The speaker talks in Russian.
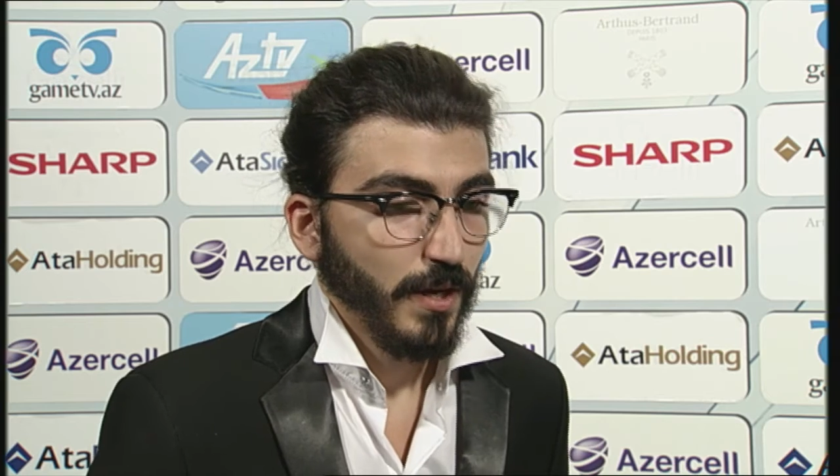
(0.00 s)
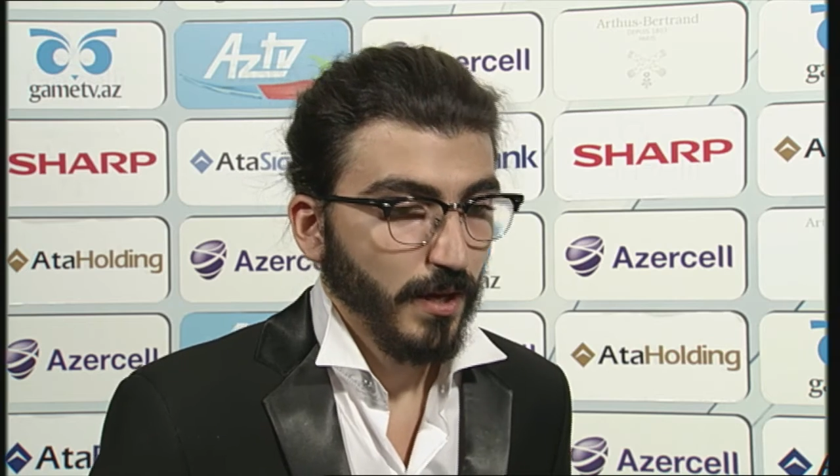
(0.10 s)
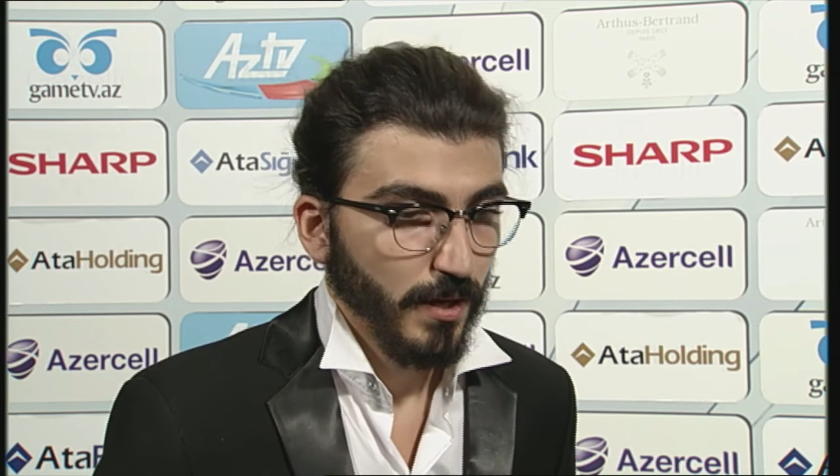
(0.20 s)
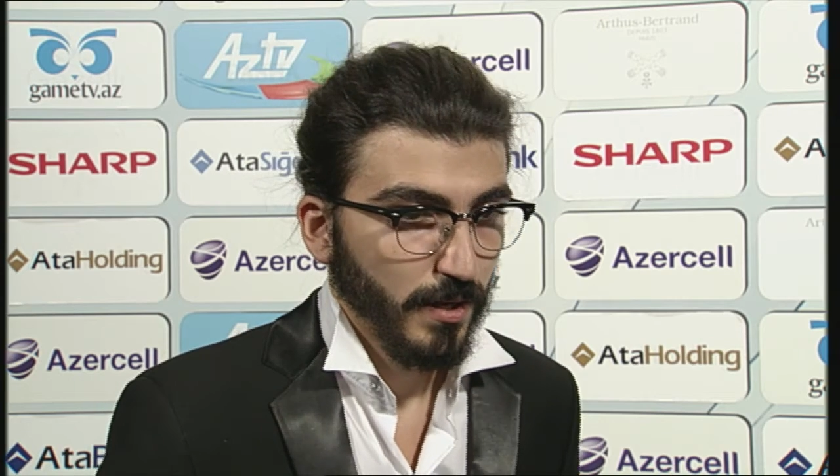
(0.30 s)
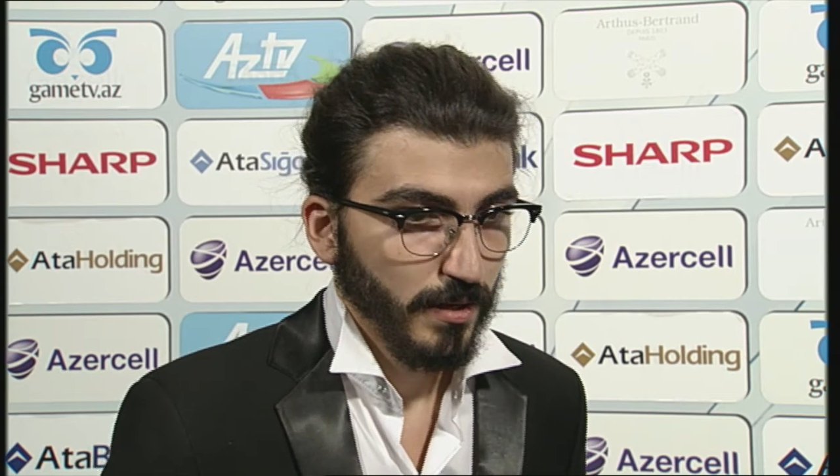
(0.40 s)

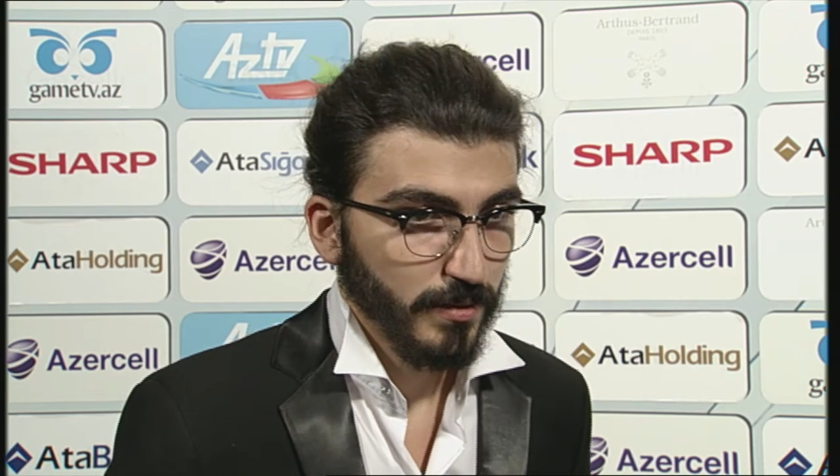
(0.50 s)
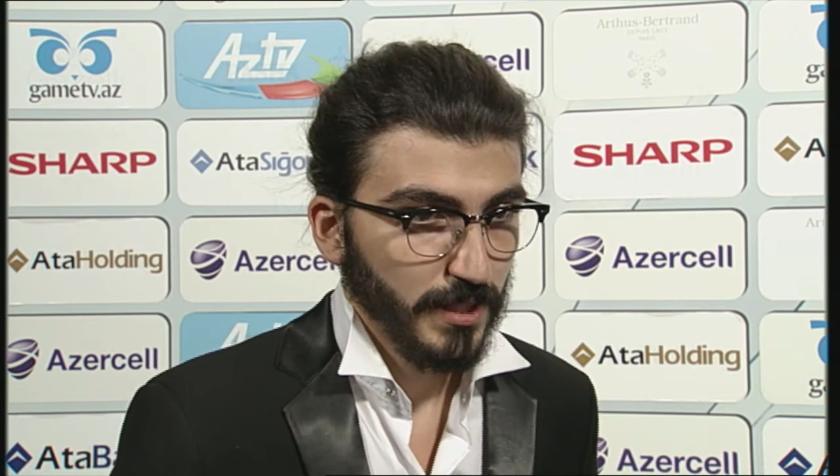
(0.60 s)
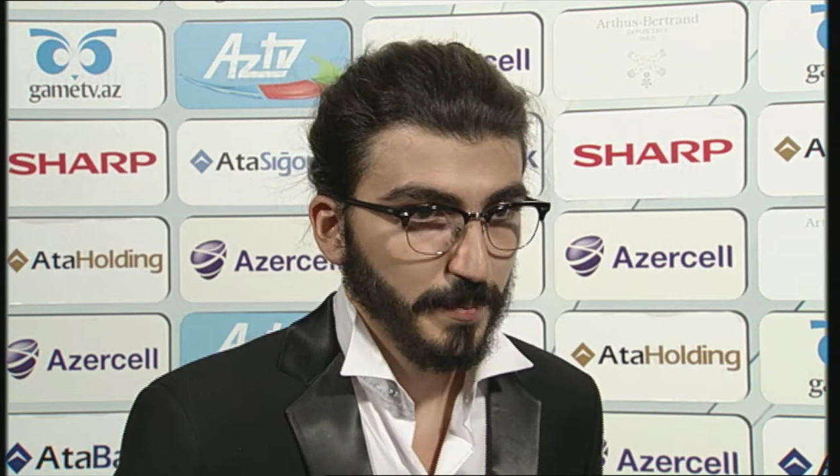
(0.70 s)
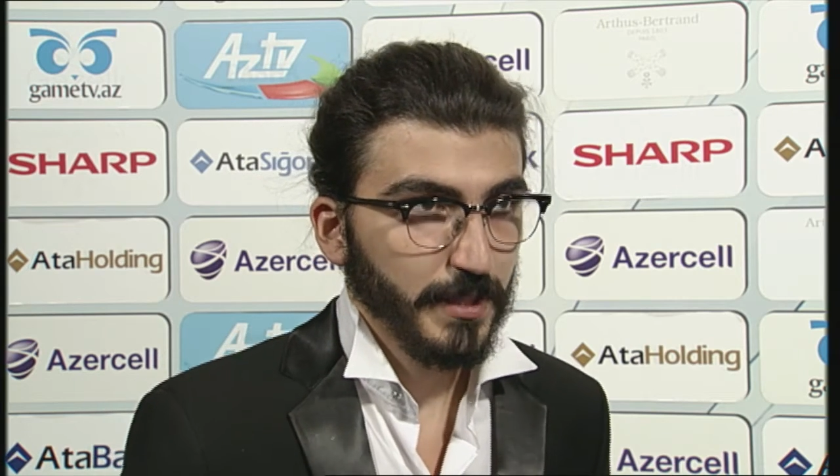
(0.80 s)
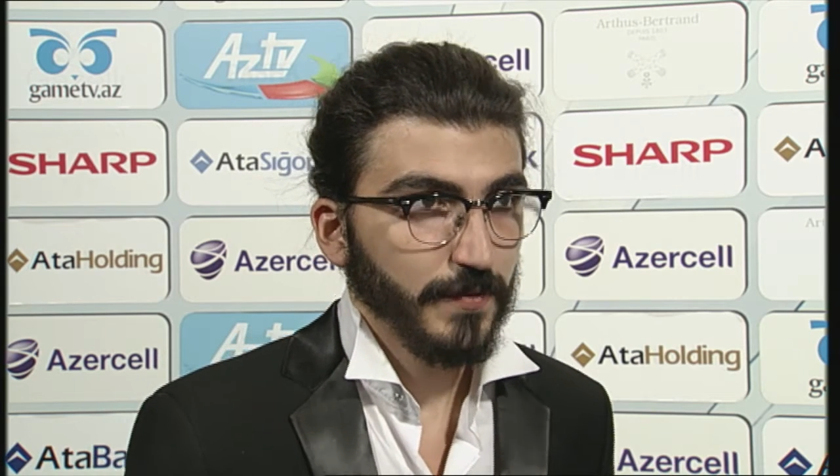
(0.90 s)
А,
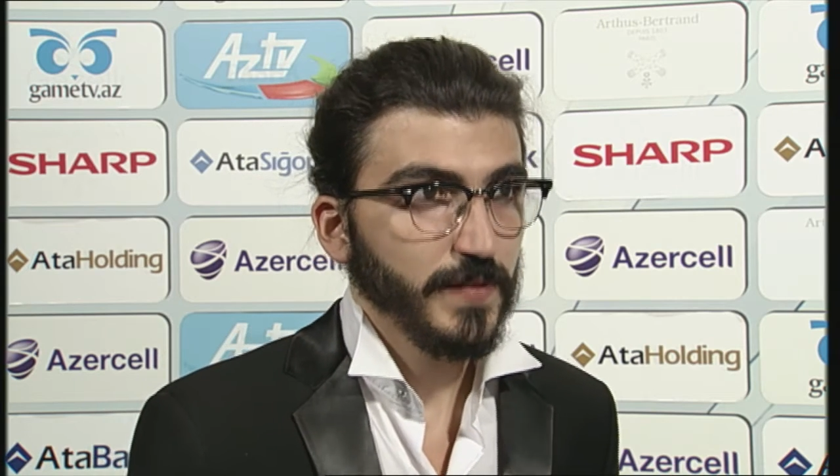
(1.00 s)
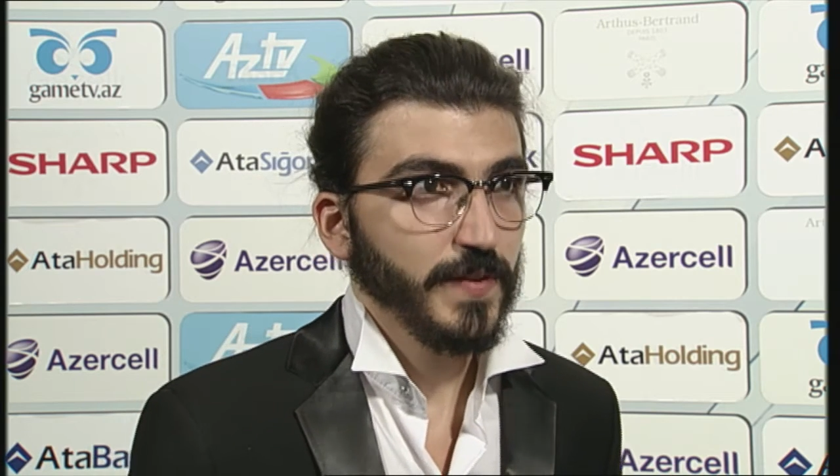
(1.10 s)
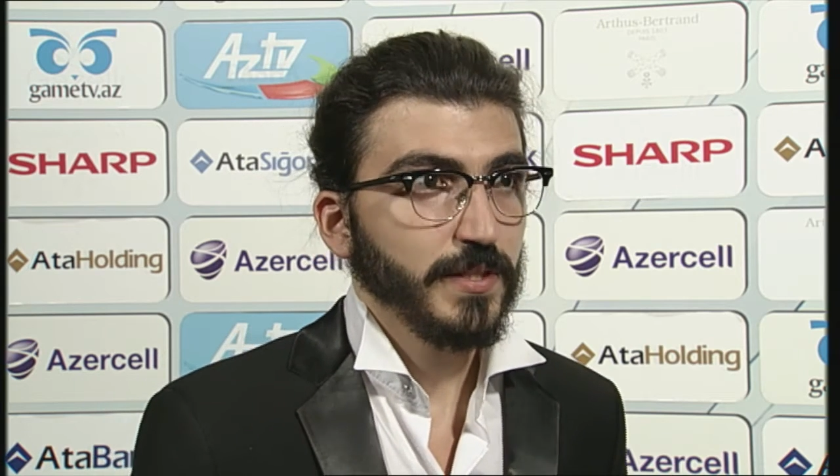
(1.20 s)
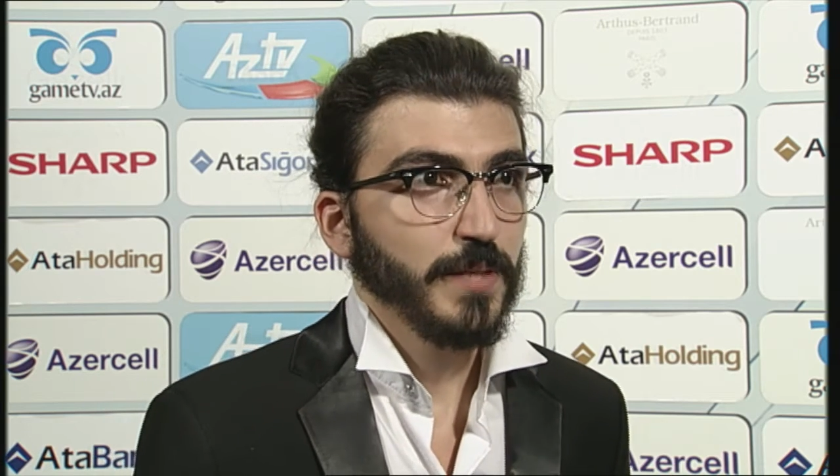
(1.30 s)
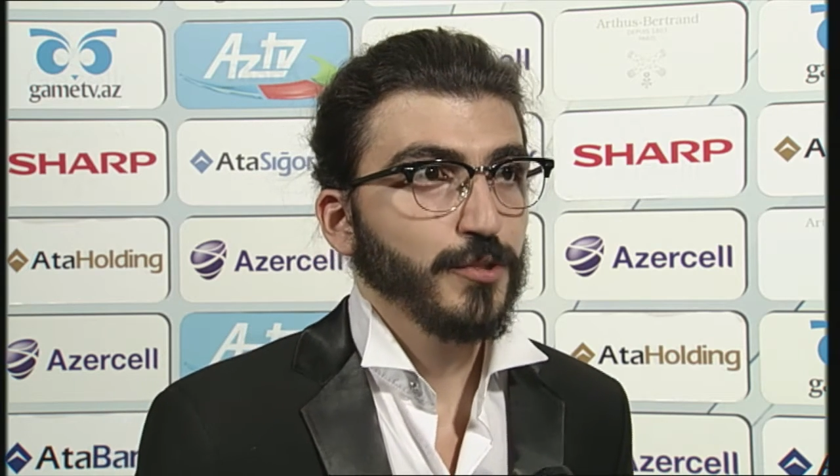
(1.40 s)
замена
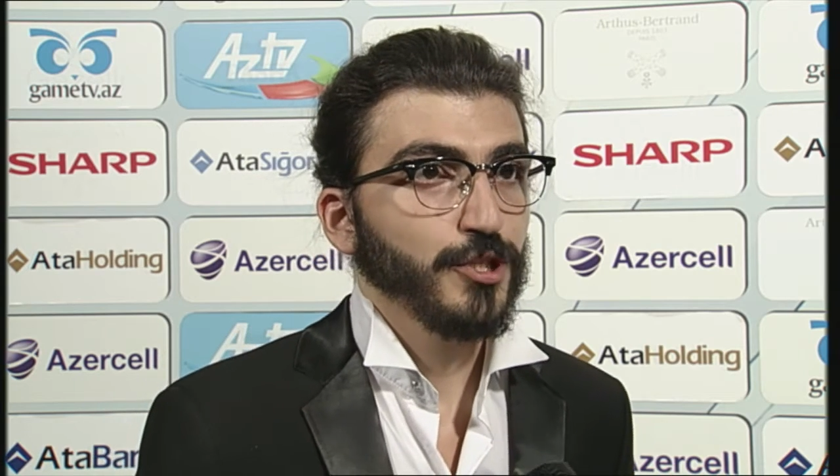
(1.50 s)
вызвана тем,